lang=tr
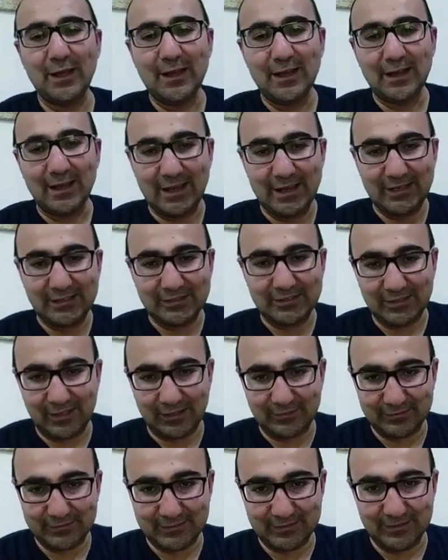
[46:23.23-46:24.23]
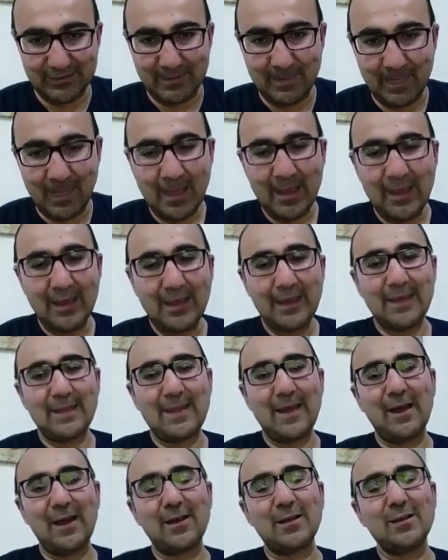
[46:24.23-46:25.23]
Eşraf'tı. E,
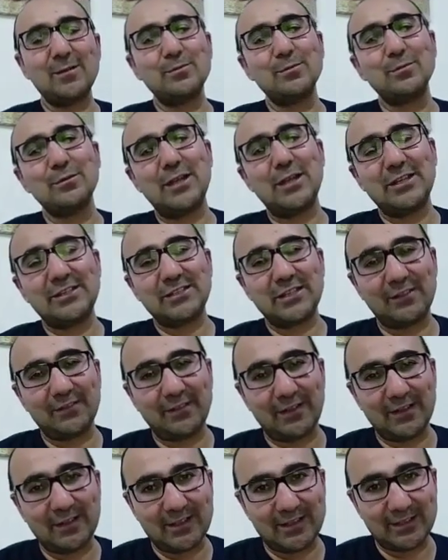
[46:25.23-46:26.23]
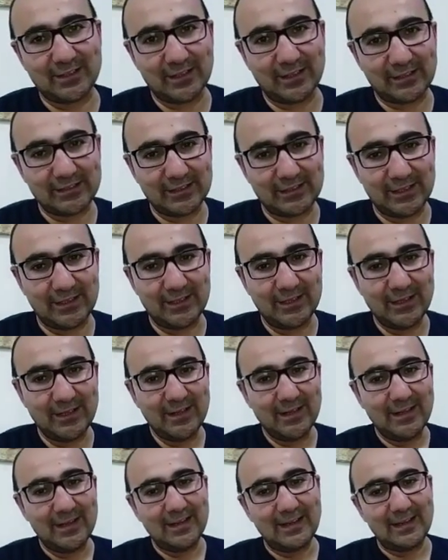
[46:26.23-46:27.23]
Nakıbul Eşraf arkadaşlar
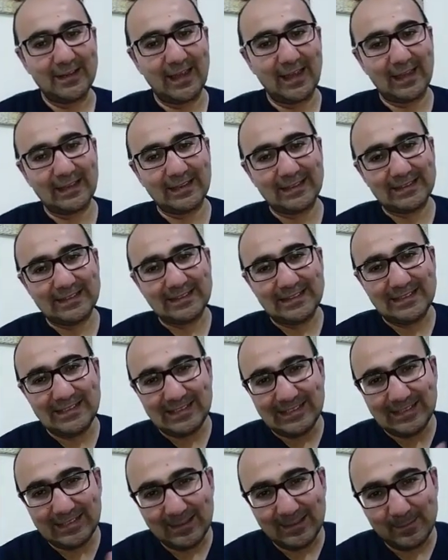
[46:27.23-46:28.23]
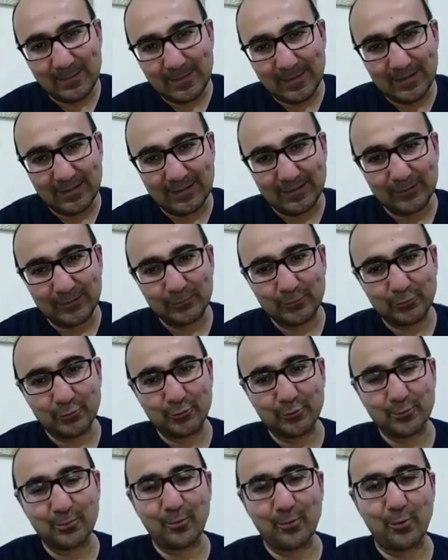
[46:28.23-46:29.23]
e, yani dini bir
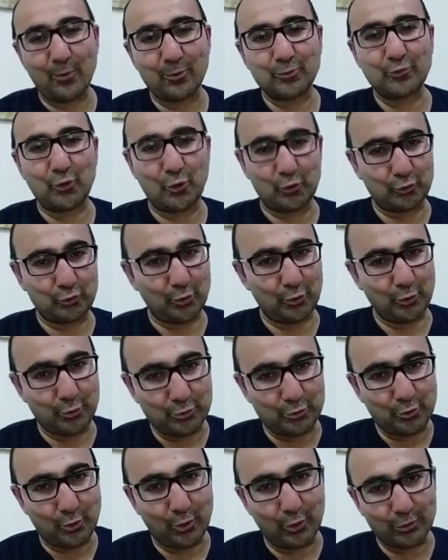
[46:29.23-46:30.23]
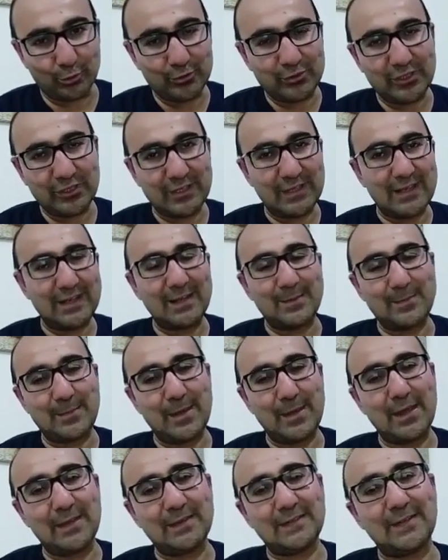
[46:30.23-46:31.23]
durum söz konusu olduğu için
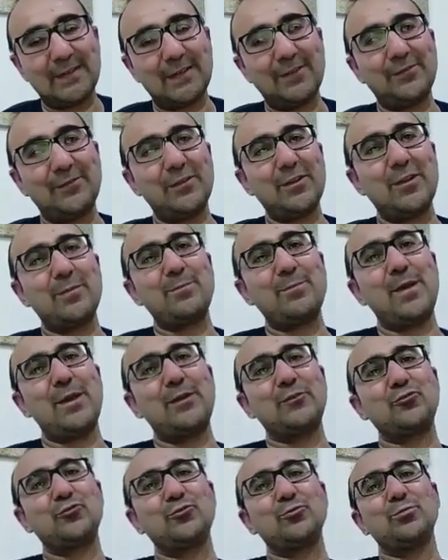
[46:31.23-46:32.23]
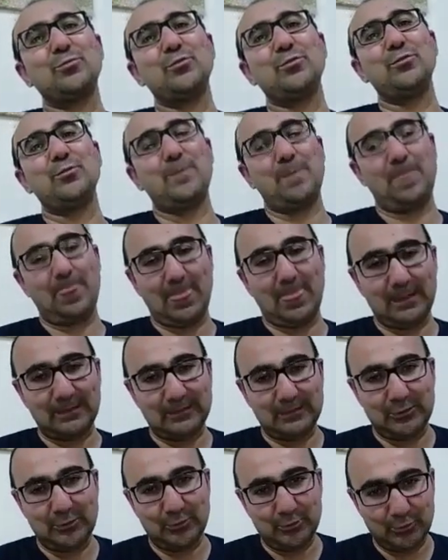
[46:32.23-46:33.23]
ilmiye sınıfının mensubu
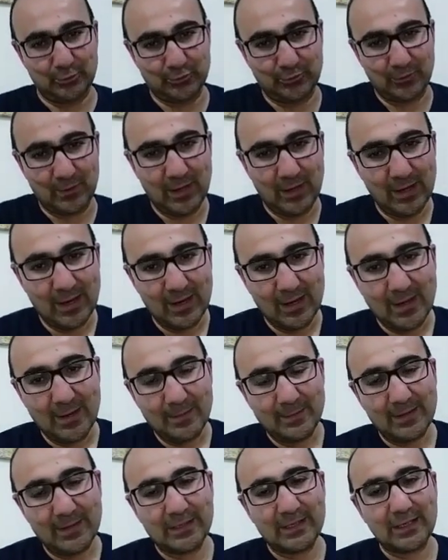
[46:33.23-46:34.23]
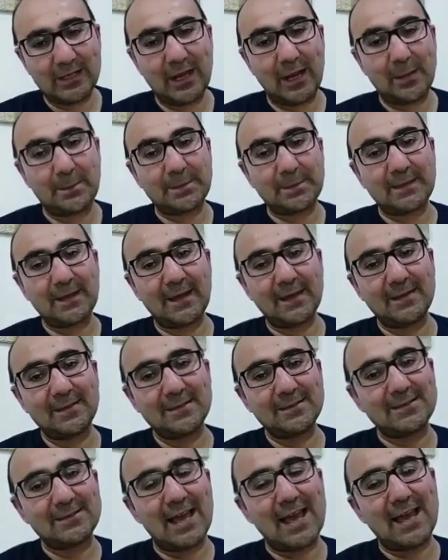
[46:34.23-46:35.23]
diyoruz. Peki
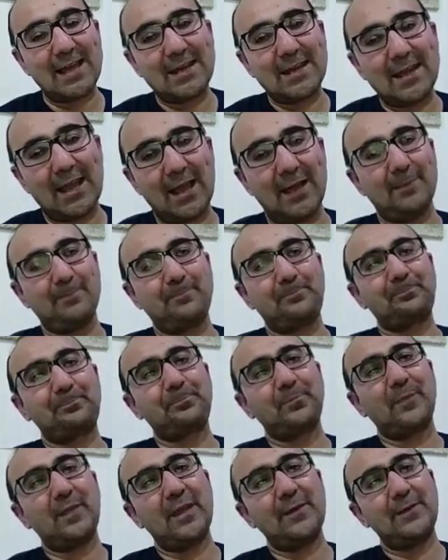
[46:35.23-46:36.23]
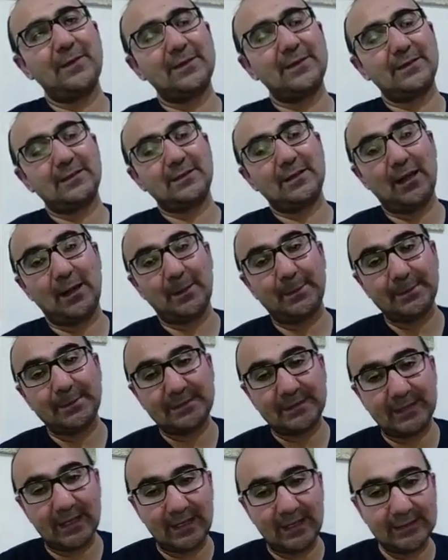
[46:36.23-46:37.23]
kaptanı derya. Evet
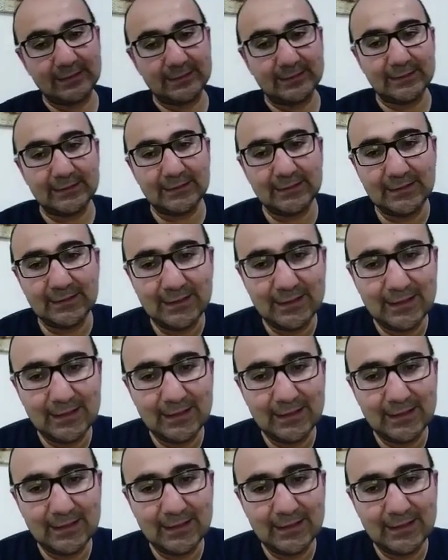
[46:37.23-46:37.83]
kaptanı